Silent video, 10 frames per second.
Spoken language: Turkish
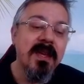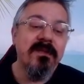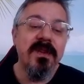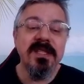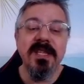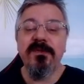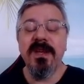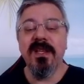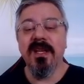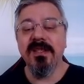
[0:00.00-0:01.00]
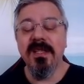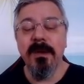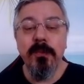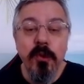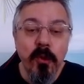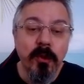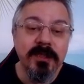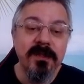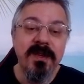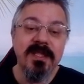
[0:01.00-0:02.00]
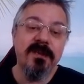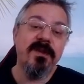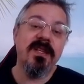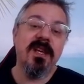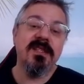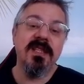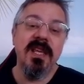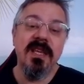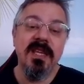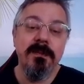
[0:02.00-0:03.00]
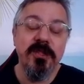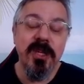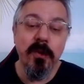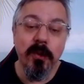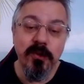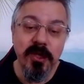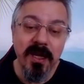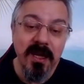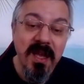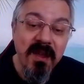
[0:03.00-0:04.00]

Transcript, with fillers: vezir fedasıyla büyük olsa vezir fedasıyla ilgili bir şey olacak.